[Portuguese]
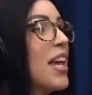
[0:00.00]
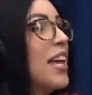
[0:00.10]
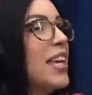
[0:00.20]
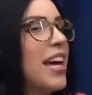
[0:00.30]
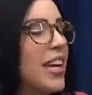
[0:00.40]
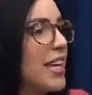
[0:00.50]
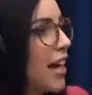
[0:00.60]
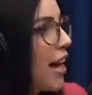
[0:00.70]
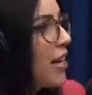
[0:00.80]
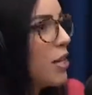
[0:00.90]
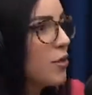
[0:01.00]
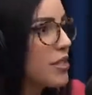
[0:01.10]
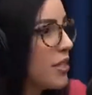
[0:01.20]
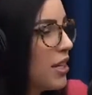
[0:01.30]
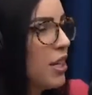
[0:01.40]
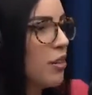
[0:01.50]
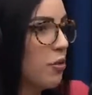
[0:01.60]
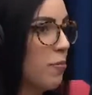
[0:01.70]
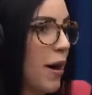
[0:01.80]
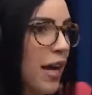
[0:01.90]
E aí caiu, assim, eu
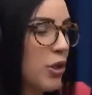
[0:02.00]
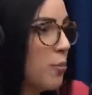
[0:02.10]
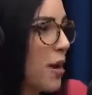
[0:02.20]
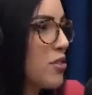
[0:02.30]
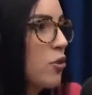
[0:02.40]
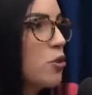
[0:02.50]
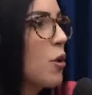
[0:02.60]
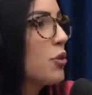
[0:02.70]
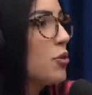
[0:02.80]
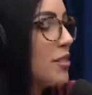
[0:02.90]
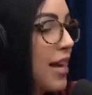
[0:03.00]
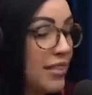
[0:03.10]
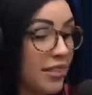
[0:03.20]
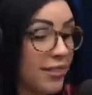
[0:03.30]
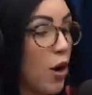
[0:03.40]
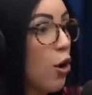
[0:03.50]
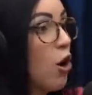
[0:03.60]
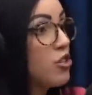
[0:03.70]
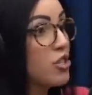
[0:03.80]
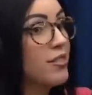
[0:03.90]
fui parar no Brasil 247. Até
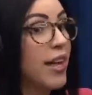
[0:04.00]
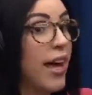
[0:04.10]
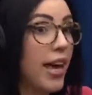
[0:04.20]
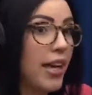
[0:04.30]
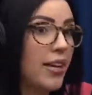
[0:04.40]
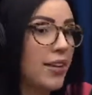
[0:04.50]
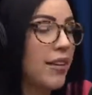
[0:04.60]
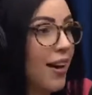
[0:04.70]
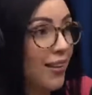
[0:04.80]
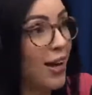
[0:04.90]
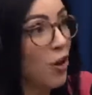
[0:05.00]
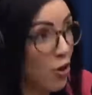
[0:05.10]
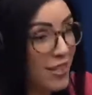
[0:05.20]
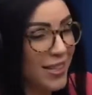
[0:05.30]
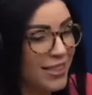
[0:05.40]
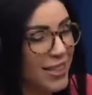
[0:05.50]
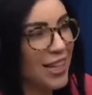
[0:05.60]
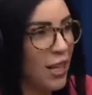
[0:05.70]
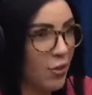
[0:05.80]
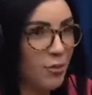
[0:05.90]
hoje tem. Até hoje, você entra
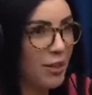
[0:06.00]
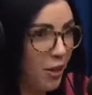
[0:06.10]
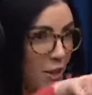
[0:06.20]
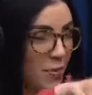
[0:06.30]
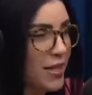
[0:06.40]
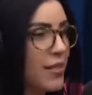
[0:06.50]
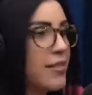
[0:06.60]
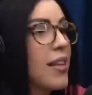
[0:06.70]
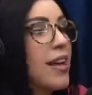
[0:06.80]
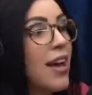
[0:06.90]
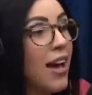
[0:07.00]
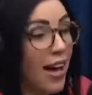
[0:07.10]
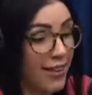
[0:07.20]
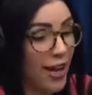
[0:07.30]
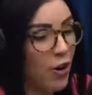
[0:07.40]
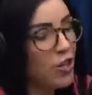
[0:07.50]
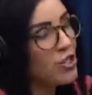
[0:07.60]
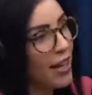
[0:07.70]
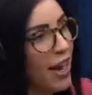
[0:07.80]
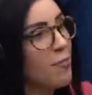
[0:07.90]
lá, eu vou mandar o link pra vocês. Até
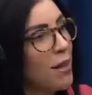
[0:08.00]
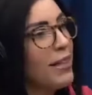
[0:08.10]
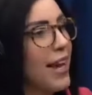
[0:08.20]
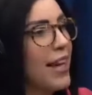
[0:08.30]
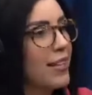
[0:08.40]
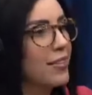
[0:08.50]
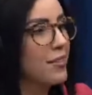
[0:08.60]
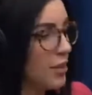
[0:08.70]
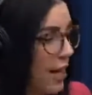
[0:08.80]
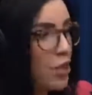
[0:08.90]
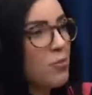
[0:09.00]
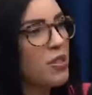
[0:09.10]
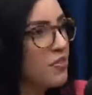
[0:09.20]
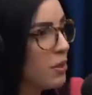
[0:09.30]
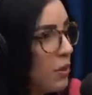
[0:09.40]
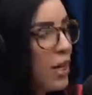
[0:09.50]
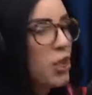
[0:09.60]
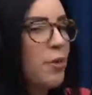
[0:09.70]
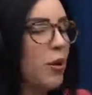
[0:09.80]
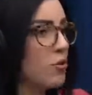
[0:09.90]
hoje tem lá a matéria deles me
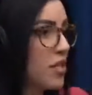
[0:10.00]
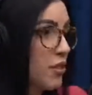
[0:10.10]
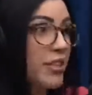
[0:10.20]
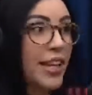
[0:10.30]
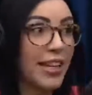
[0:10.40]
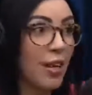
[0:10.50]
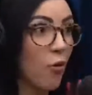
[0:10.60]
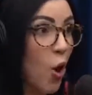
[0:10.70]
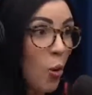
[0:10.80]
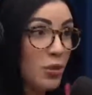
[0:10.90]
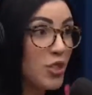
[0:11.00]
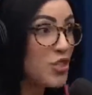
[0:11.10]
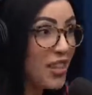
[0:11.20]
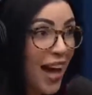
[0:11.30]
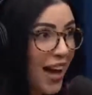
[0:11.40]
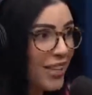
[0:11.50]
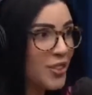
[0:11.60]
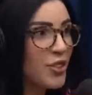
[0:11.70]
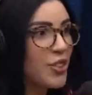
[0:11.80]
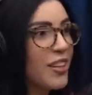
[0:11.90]
difamando, me acusando de querer dar um golpe de
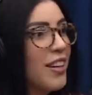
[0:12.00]
Estado.